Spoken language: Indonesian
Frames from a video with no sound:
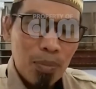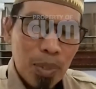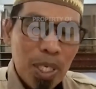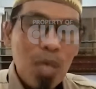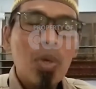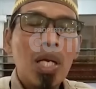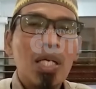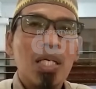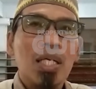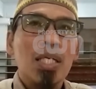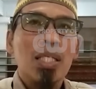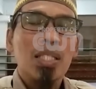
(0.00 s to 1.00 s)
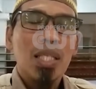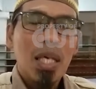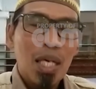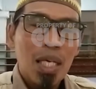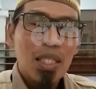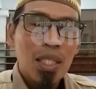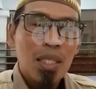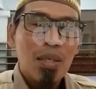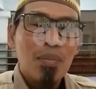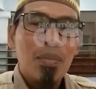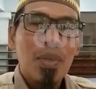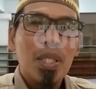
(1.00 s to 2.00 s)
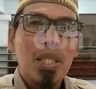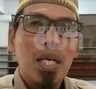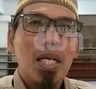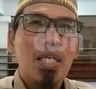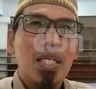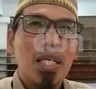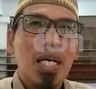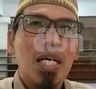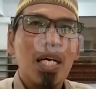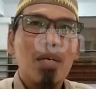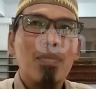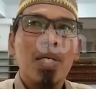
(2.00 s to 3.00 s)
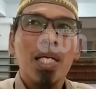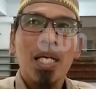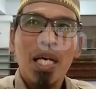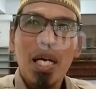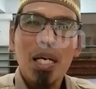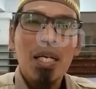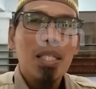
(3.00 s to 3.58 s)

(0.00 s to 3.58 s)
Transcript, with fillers: penyaluran zakat fitrah ini agar mereka